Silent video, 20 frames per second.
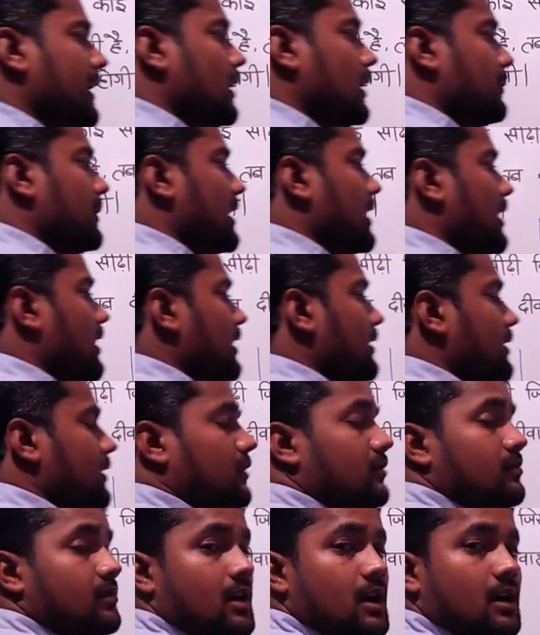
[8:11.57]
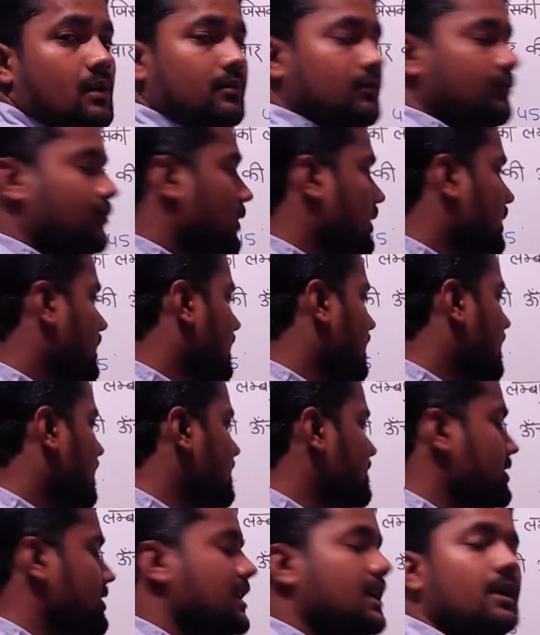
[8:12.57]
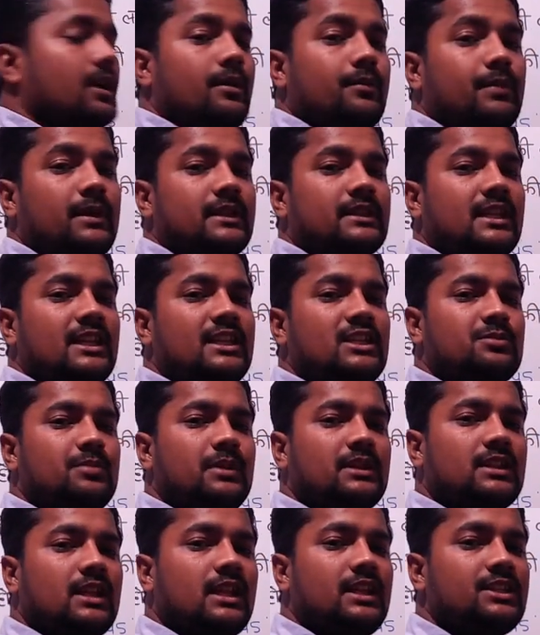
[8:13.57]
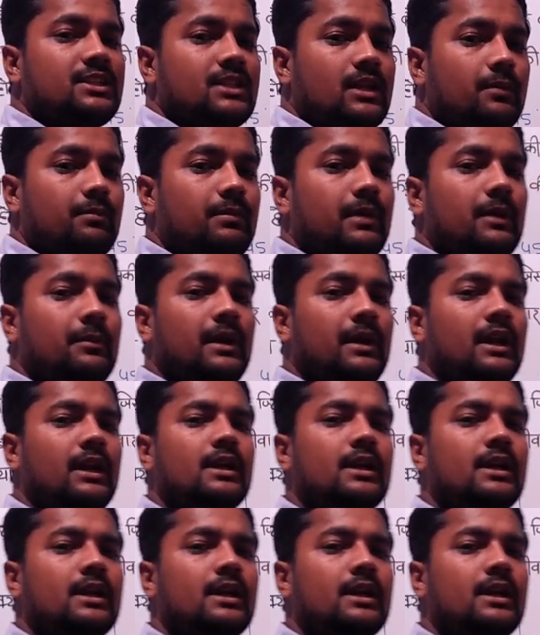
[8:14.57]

हमारा कन, वर्क करना चाहिए कि पैंतालीस पैंतालीस नब्बे में